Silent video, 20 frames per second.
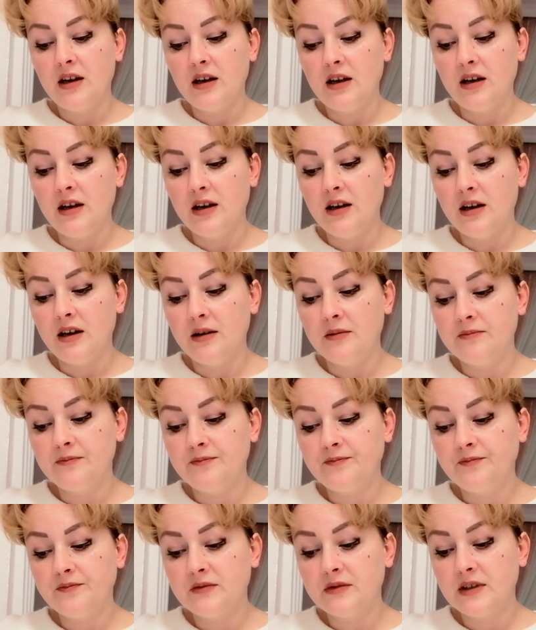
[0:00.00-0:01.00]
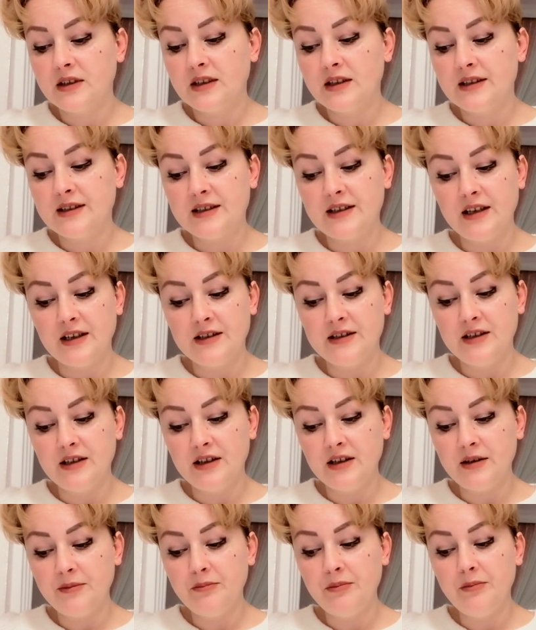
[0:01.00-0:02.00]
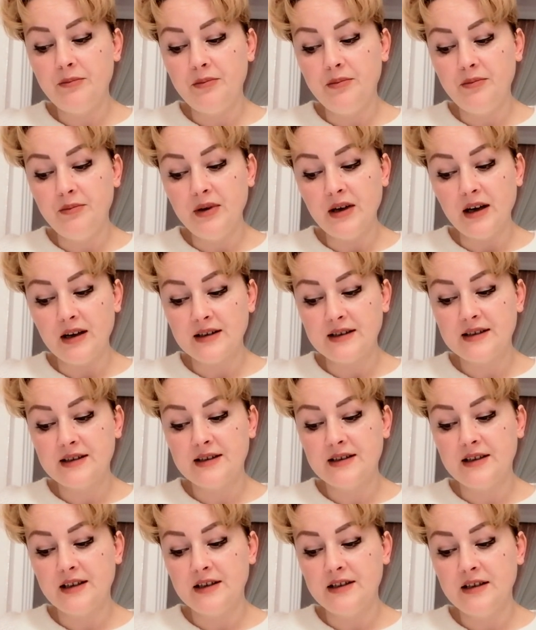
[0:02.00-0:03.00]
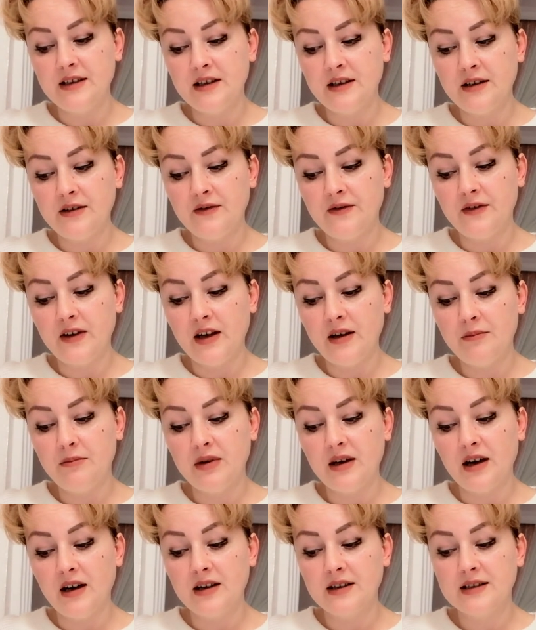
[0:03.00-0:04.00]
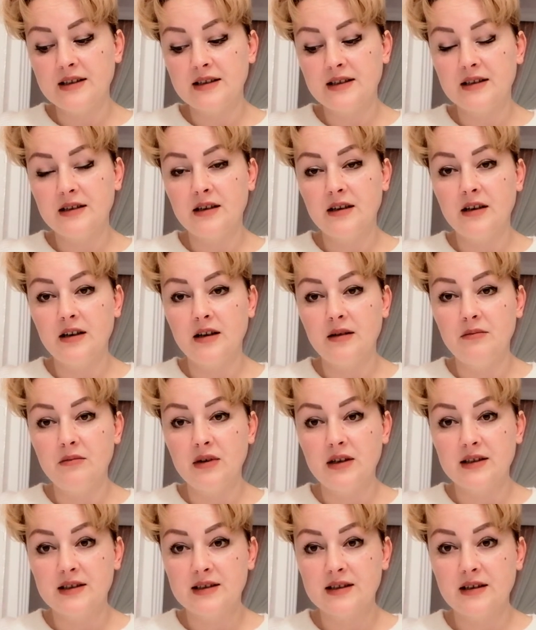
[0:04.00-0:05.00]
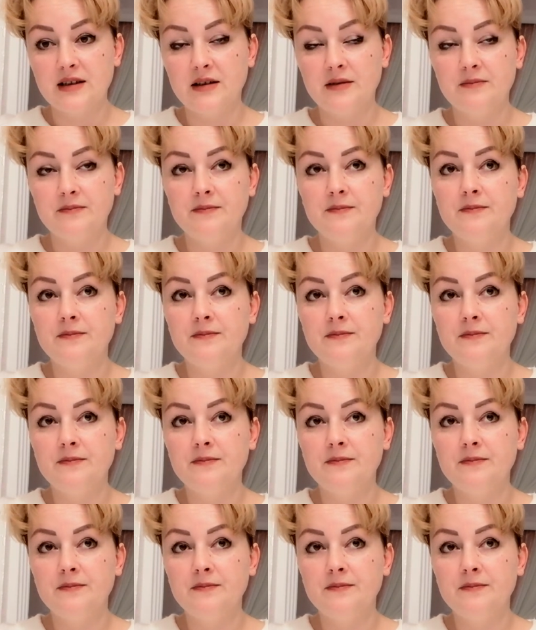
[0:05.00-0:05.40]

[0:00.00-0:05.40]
e, sedir, beyaz sedir ve beyaz e, misk.